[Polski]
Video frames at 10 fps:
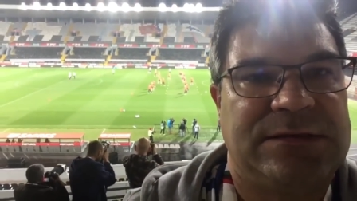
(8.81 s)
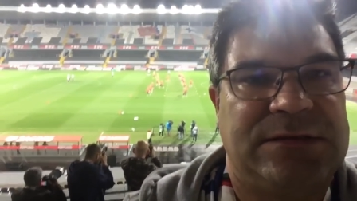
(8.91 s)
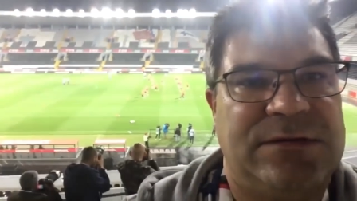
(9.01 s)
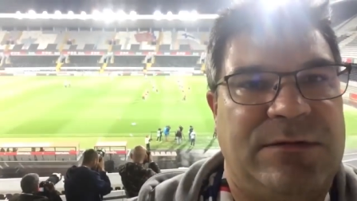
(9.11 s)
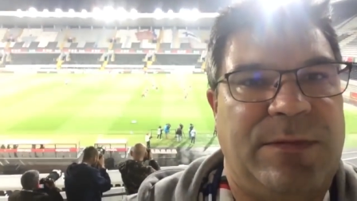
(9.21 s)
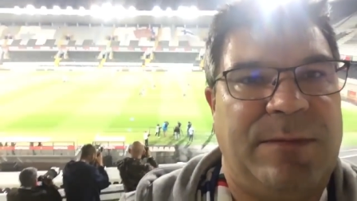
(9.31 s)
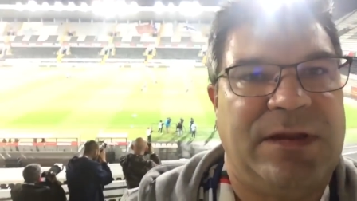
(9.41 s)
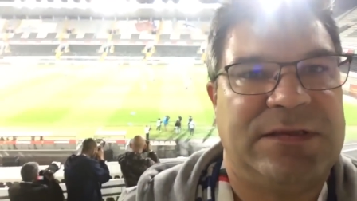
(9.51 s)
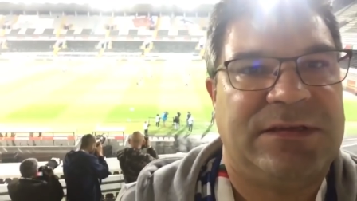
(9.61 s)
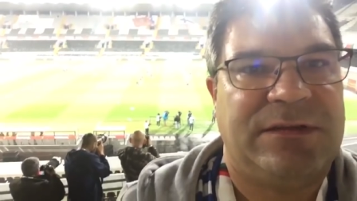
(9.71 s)
co mam
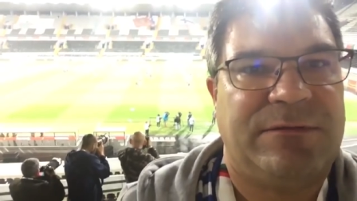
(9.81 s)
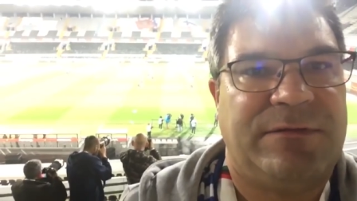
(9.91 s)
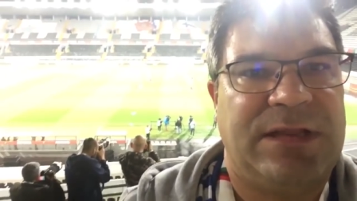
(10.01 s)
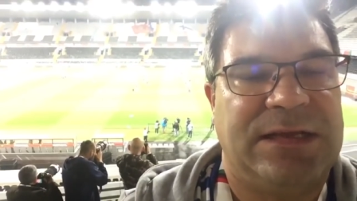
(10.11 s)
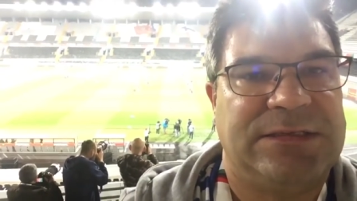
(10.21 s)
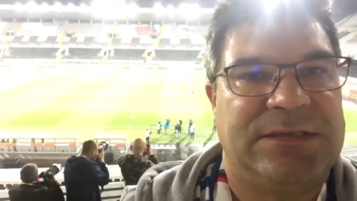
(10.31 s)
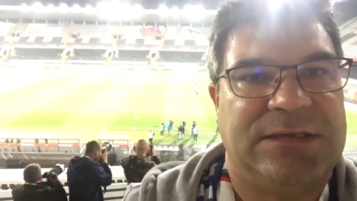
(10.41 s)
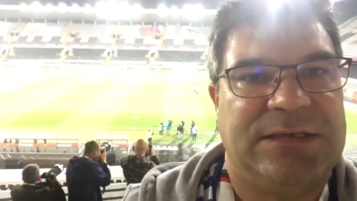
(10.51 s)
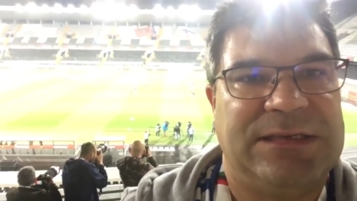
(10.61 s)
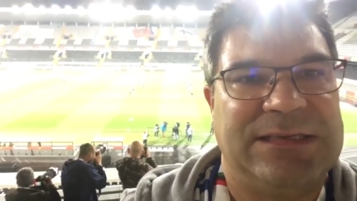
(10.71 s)
nadzieję widać
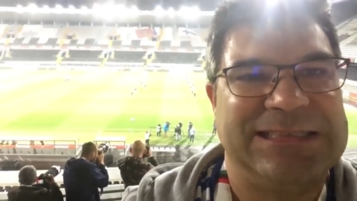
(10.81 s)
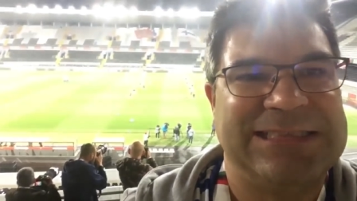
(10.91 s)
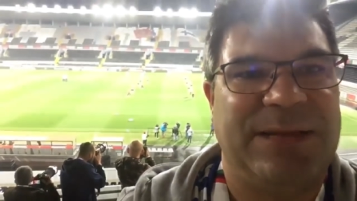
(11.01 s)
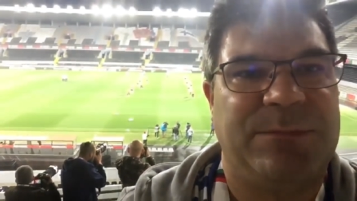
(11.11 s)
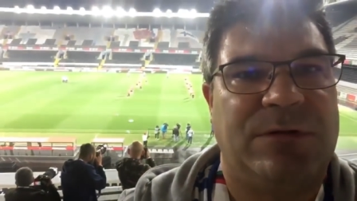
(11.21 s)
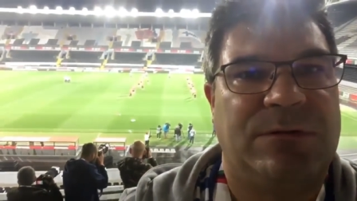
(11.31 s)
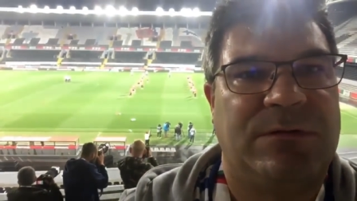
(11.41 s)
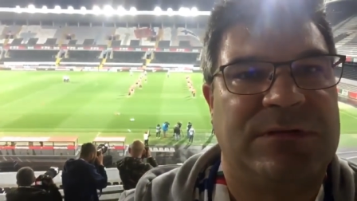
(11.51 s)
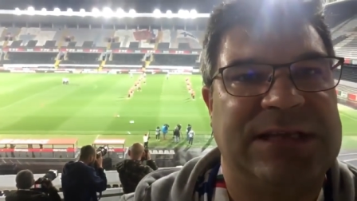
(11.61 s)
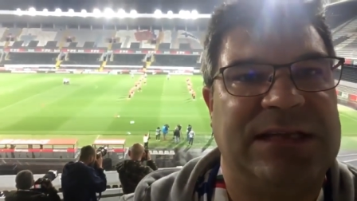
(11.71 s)
e, za mną,
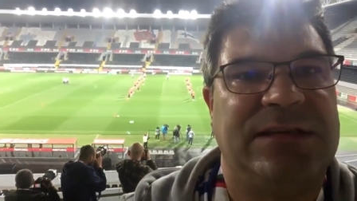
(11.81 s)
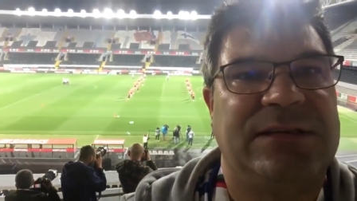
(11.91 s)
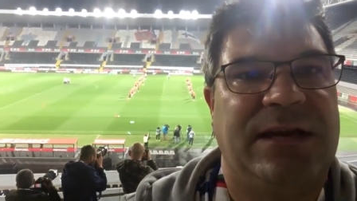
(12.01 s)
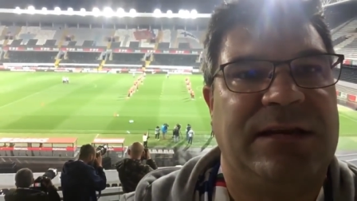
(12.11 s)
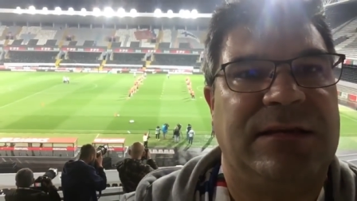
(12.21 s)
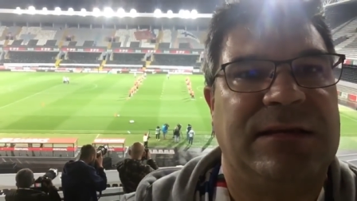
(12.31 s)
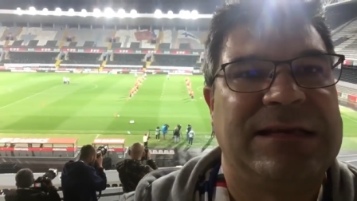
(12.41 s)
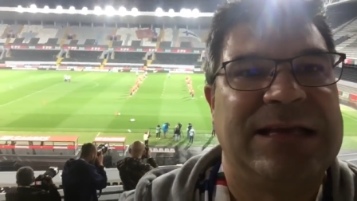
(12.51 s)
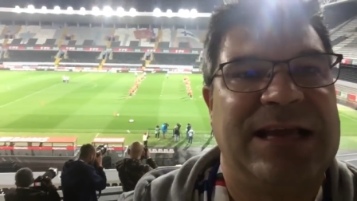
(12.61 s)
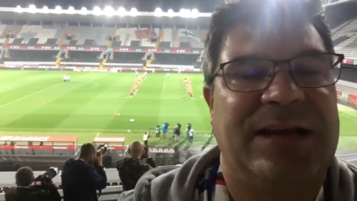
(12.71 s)
ostatni trening
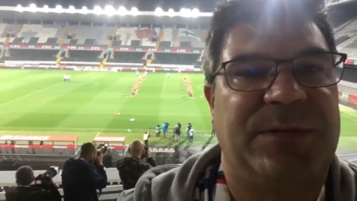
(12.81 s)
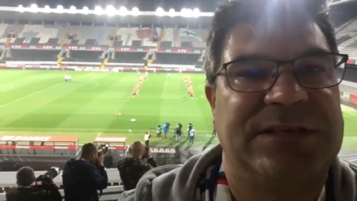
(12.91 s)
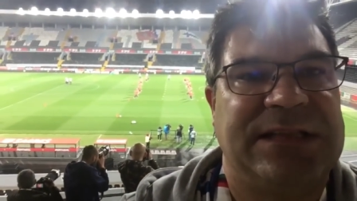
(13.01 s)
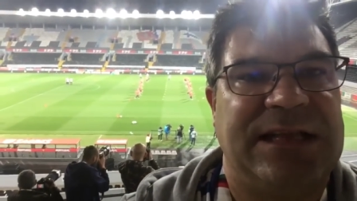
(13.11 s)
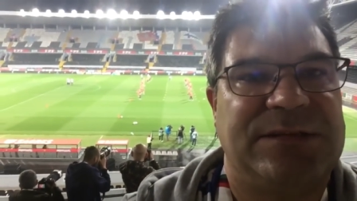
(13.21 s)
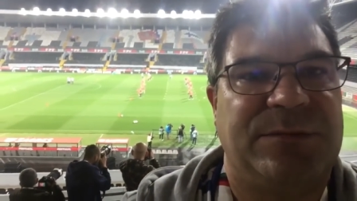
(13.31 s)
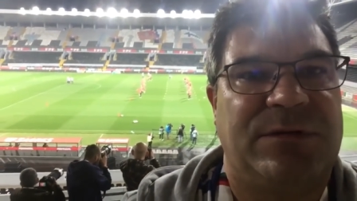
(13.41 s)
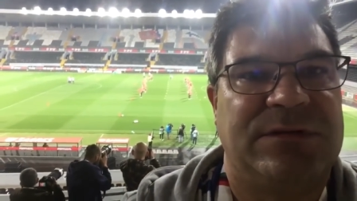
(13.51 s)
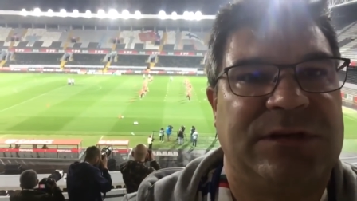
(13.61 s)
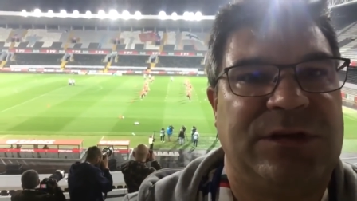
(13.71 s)
reprezentacji
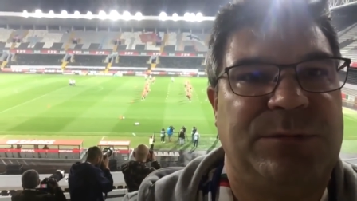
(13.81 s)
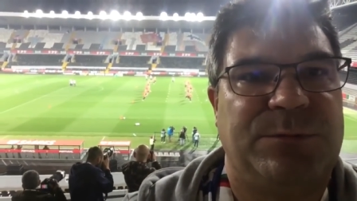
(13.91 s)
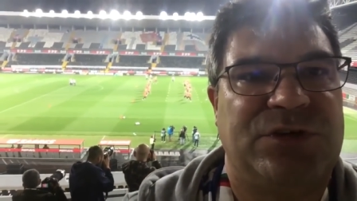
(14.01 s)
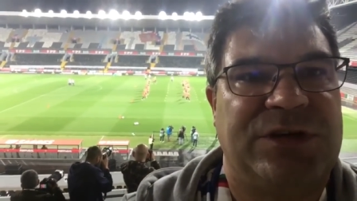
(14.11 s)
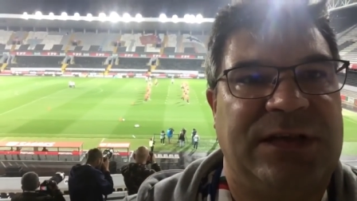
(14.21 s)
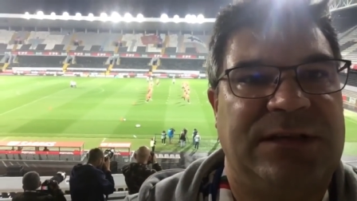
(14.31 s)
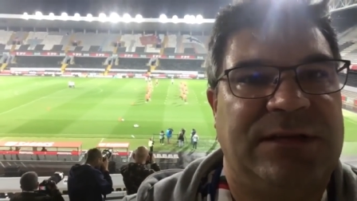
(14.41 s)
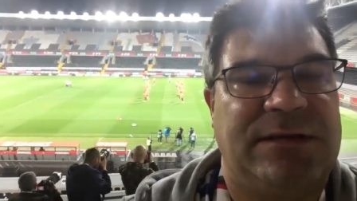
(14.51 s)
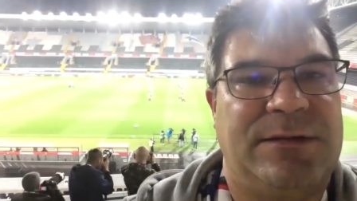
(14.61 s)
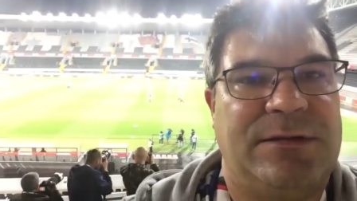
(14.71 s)
Polski przed
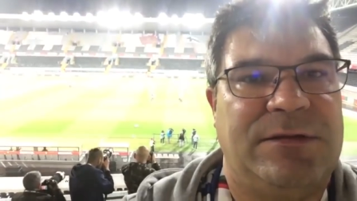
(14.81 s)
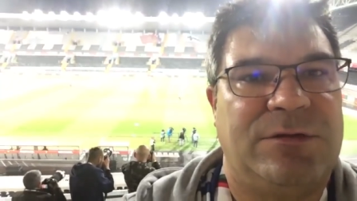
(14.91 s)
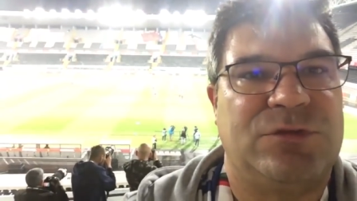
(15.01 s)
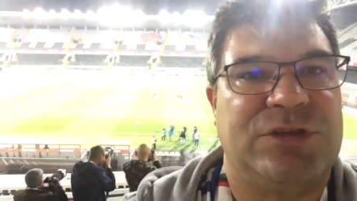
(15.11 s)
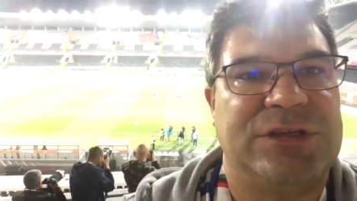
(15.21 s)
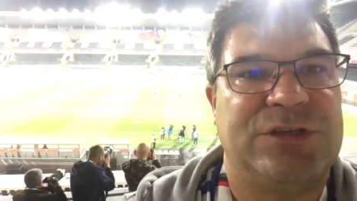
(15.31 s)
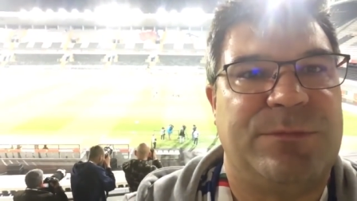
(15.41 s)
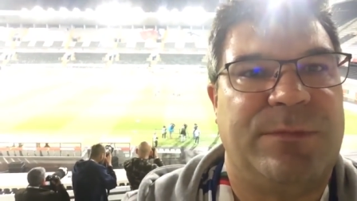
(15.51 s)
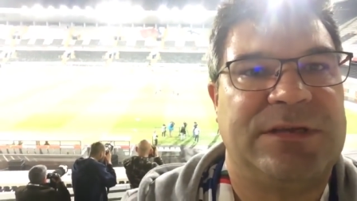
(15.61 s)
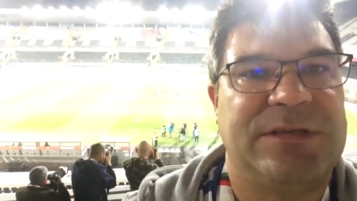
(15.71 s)
e,
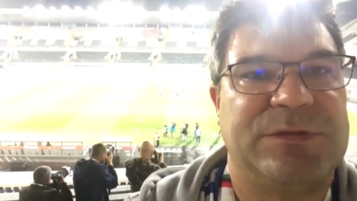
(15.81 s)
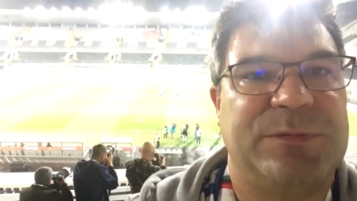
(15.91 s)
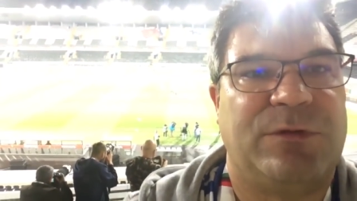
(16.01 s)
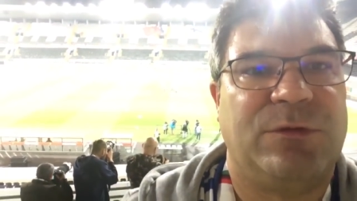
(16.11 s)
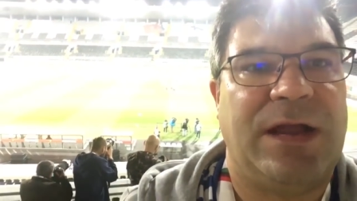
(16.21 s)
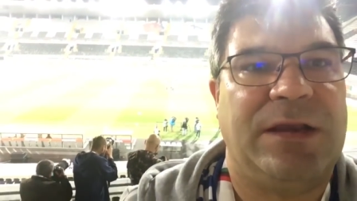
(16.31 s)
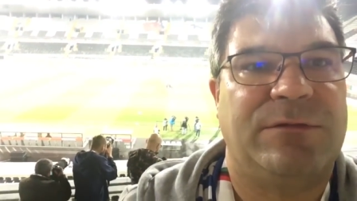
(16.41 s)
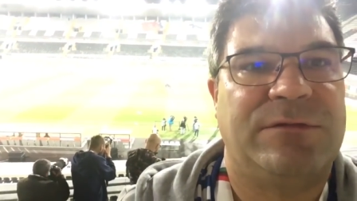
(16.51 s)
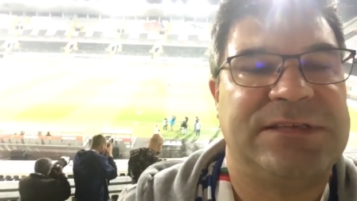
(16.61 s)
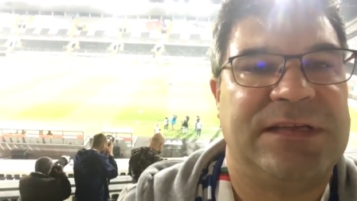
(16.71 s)
jutrzejszym meczem z Portugalią
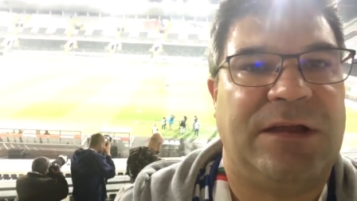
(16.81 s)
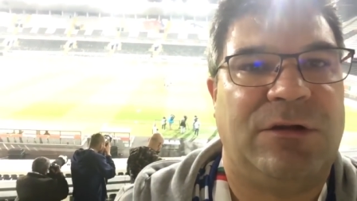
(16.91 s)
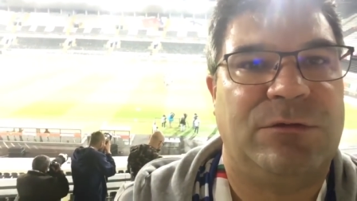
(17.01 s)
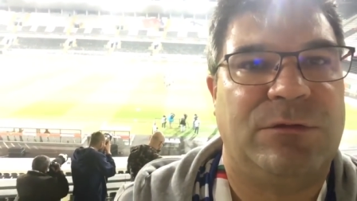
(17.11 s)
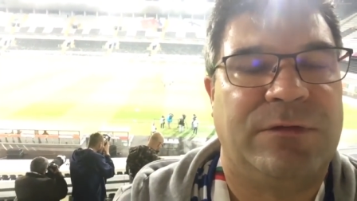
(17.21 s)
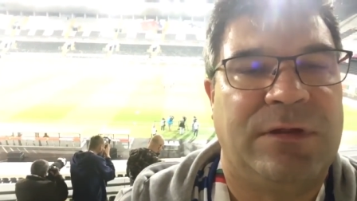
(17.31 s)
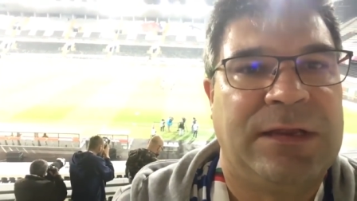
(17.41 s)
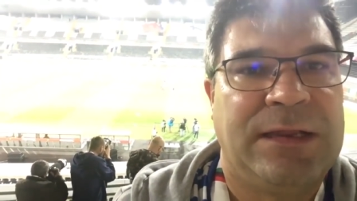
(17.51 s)
w Lidze Narodów.